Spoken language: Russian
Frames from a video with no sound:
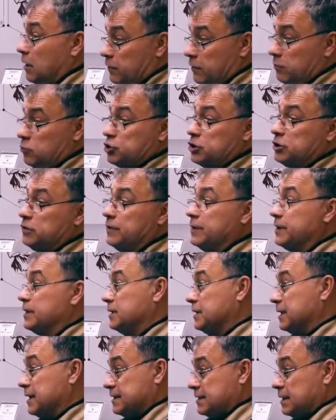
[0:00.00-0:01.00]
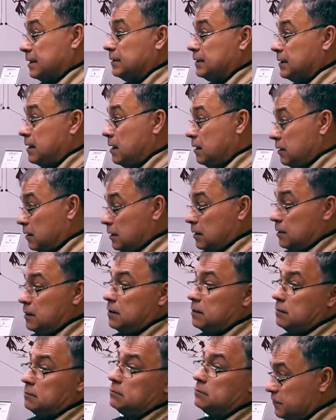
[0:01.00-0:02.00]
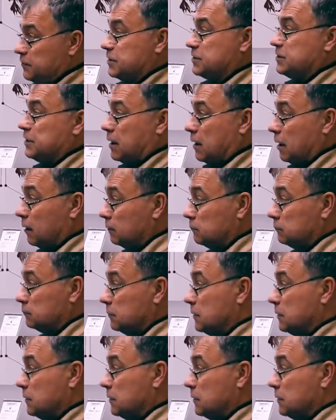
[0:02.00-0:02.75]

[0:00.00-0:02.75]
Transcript: Вы можете варить горизонтал и вертикал.